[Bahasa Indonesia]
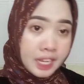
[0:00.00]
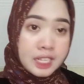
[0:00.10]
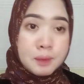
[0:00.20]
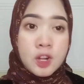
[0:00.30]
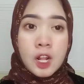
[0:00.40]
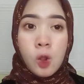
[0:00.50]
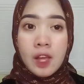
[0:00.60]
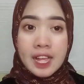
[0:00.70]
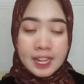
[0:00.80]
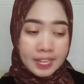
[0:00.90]
produk
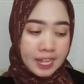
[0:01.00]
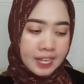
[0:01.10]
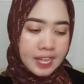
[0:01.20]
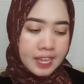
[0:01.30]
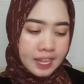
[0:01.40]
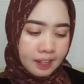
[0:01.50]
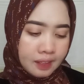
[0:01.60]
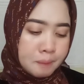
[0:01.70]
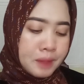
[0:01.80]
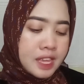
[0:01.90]
lokal ya kakak ya.
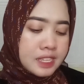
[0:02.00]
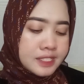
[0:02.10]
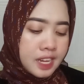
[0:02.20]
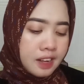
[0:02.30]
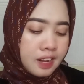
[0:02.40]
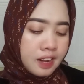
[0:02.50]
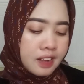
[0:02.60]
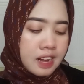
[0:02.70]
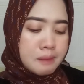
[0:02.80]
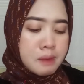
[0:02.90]
Jadi ini
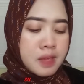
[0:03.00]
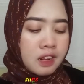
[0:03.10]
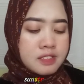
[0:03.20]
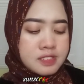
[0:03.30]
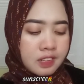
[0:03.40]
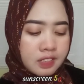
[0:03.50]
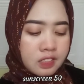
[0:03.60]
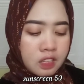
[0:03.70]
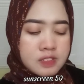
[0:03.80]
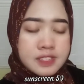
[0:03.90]
adalah BB Luxury
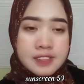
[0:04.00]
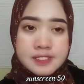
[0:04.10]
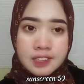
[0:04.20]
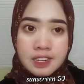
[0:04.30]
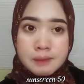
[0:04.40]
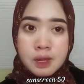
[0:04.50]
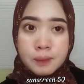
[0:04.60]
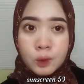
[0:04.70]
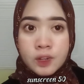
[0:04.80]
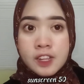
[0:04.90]
Glow Sunscreen
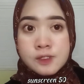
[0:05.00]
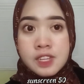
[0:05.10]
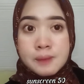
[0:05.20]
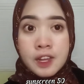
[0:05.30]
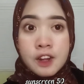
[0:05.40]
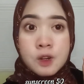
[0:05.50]
50, dia sudah mengandung